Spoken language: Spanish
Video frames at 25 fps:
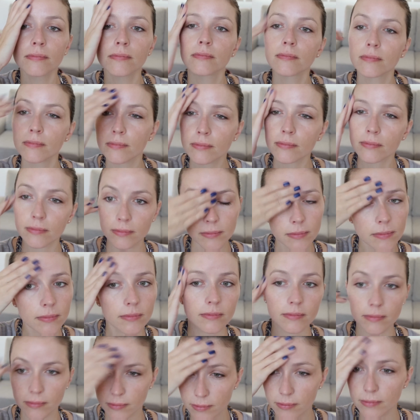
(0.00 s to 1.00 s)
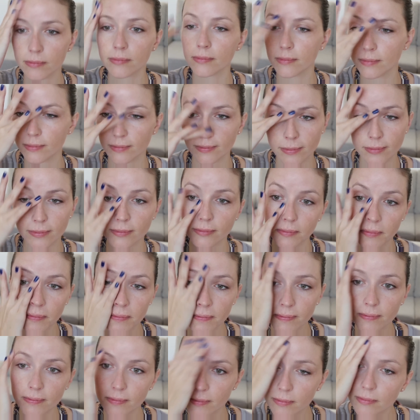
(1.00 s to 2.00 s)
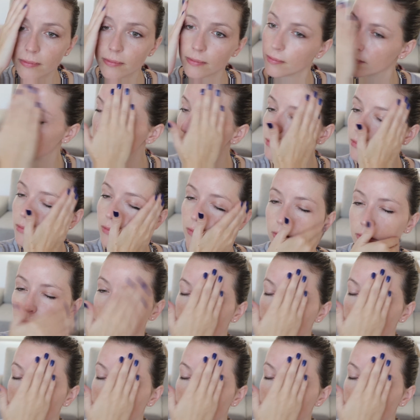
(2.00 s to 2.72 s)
unifica el tono de la piel y hace que se vea un poquito